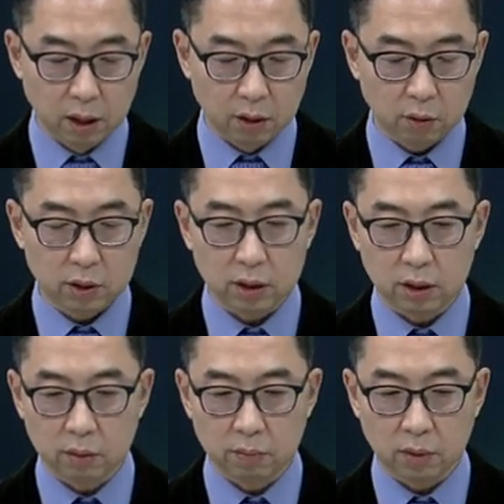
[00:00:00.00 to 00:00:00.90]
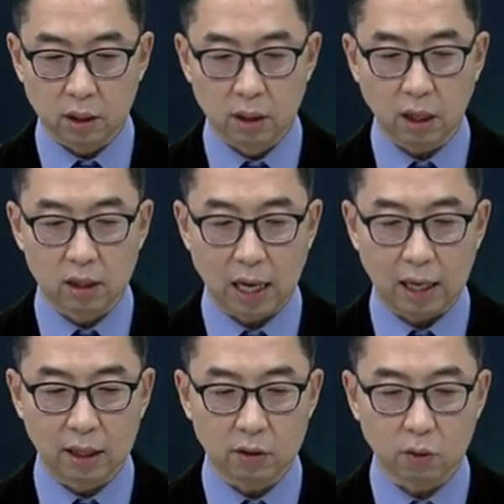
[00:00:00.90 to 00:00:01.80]
그리고 지금 근데 그
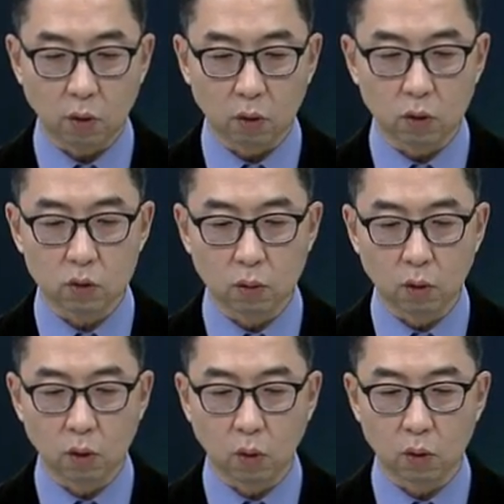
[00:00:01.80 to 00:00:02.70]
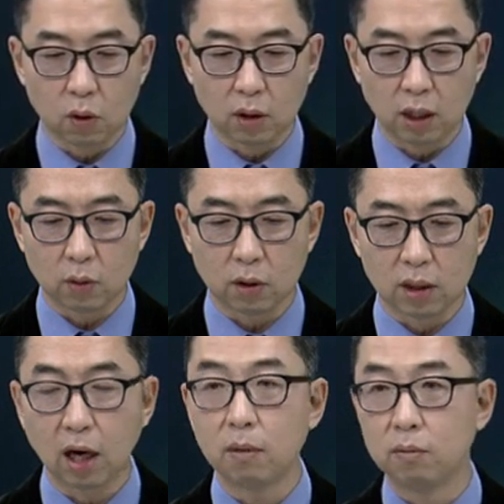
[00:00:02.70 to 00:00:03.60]
안에서 또 어떤 종목을 고를 거냐는 또
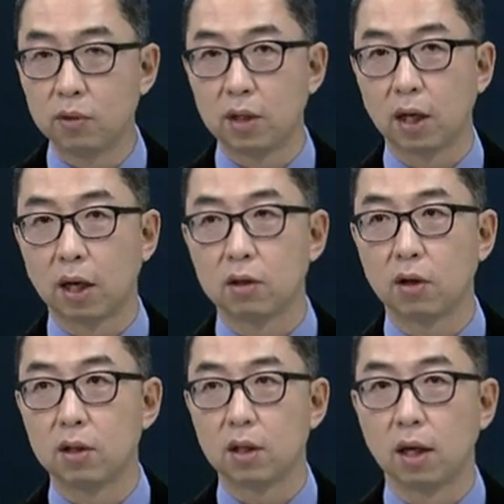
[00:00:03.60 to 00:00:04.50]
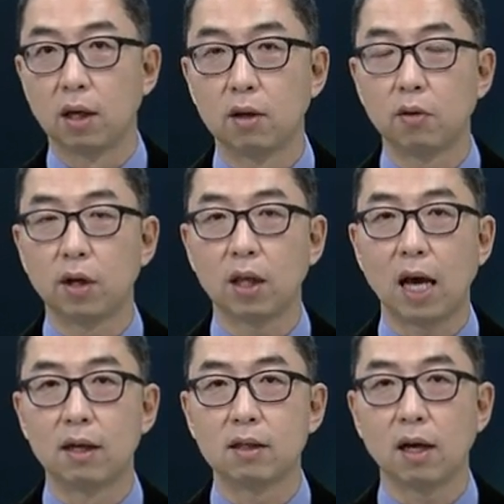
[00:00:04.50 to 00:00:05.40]
그 다음 문제겠죠 그러니까요. 이제 그리고 이게
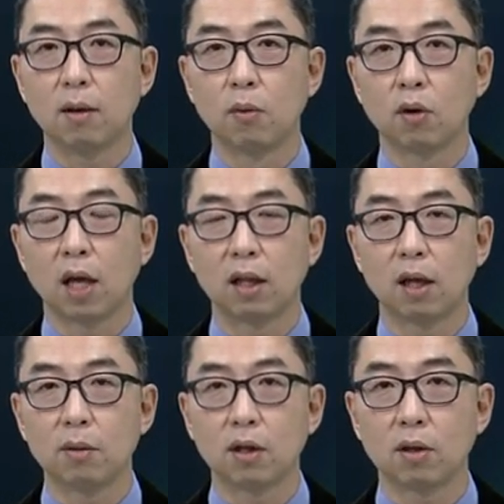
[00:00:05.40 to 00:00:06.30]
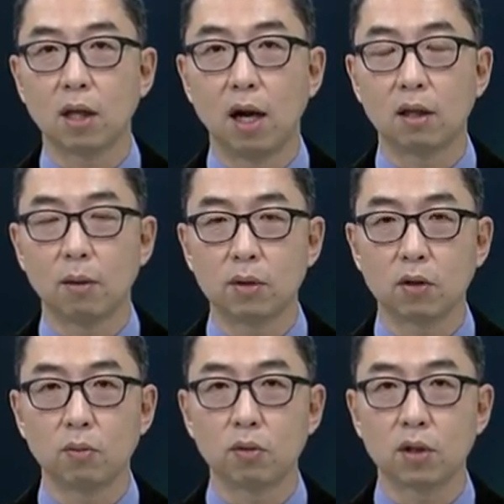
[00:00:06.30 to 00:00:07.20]
당장 뭐 달 탐사 달
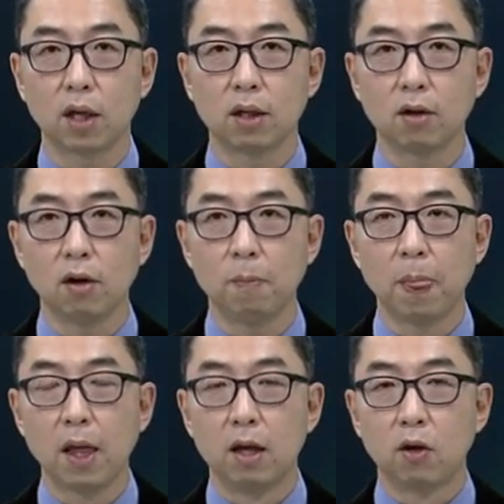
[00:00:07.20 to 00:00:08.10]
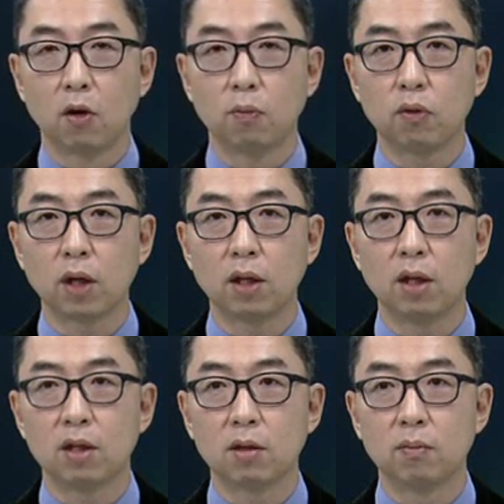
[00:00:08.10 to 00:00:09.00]
탐사선부터 시작해서 여러
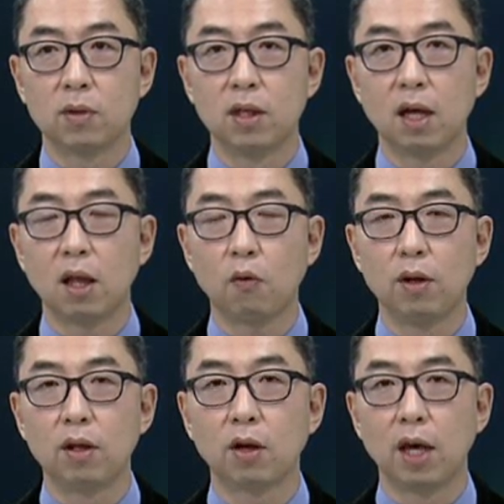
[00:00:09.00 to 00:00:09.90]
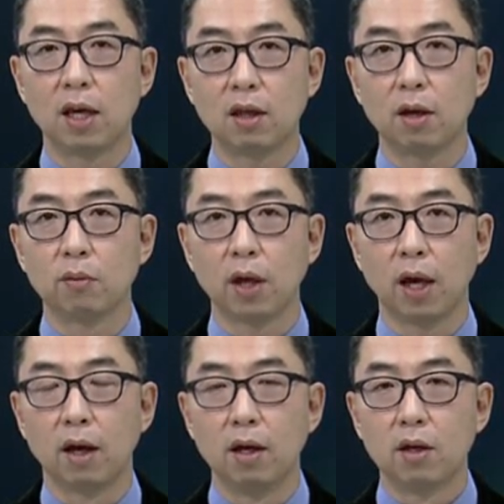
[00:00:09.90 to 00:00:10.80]
프로젝트들이 지금 진행되고 있는 게 있기
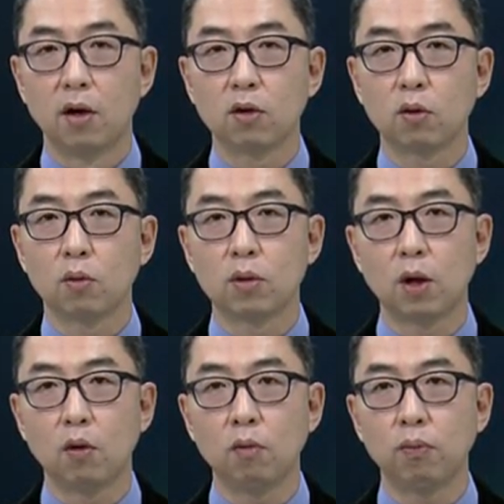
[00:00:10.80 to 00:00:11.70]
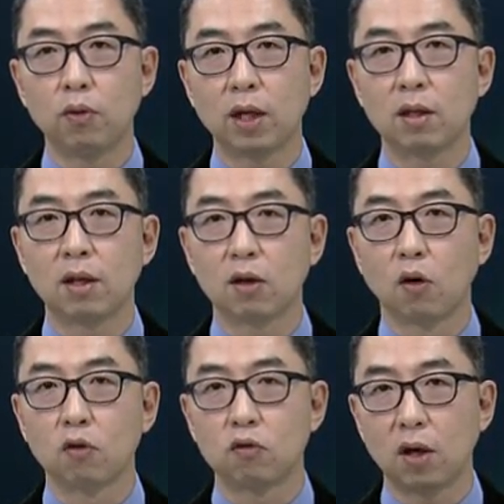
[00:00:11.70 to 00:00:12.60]
때문에 여기서 또 새로운 프로젝트가
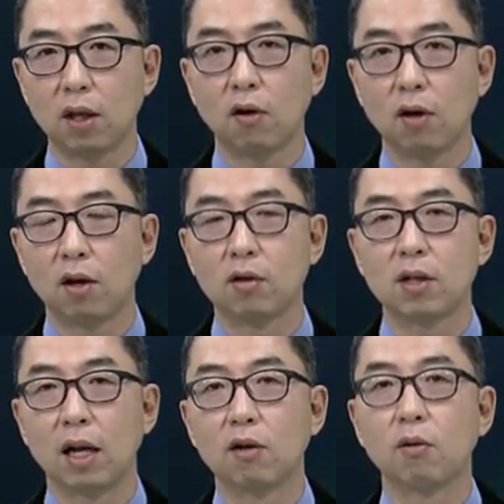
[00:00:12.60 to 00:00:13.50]
더 추가되거나 이러지는 않을